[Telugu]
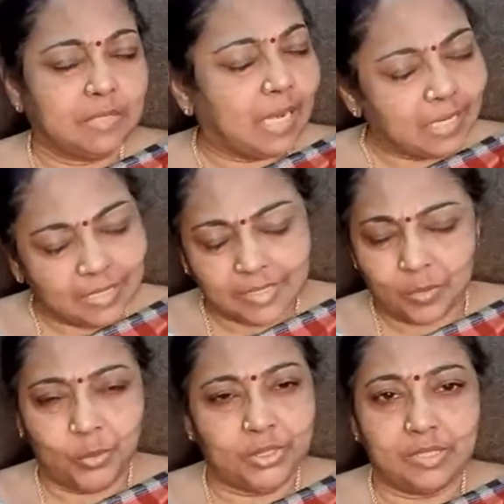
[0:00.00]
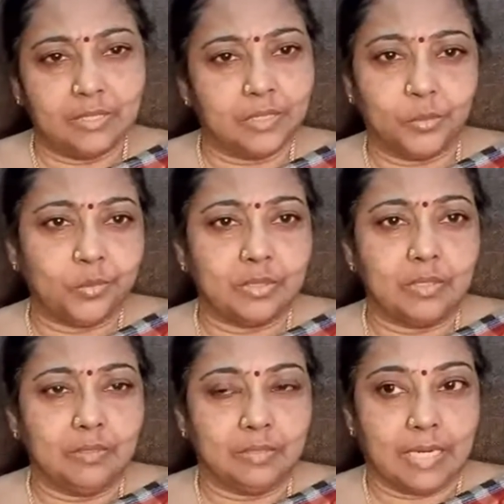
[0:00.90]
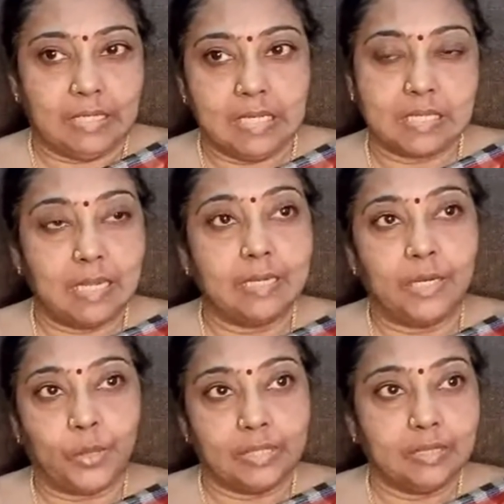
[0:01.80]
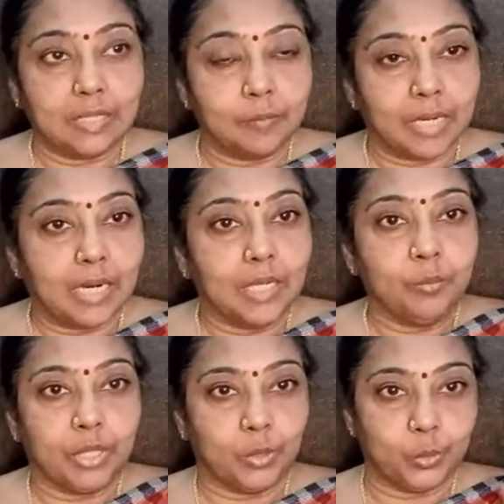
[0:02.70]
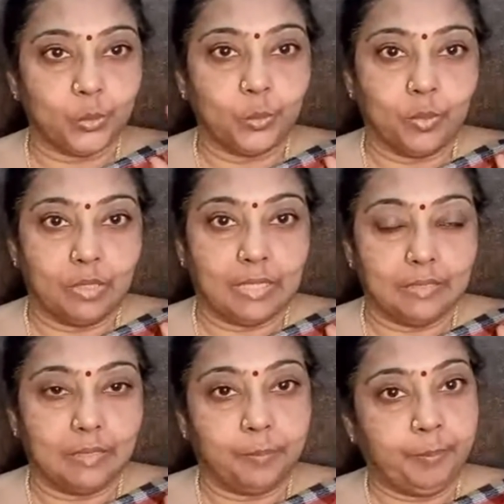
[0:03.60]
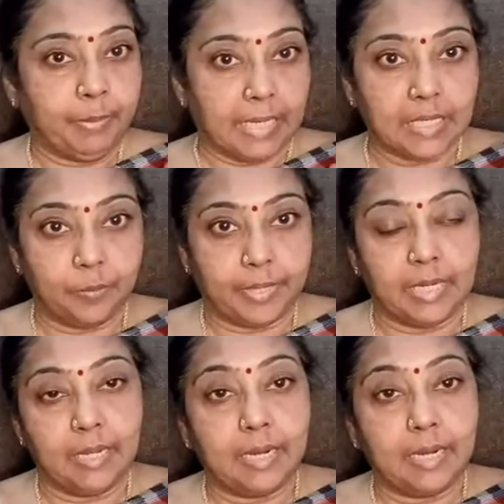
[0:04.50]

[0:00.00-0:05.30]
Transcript: చాలా డౌన్ టు అర్త్ కంఠసాల గారు అంత మహానుభావుడు పాటలు పాడే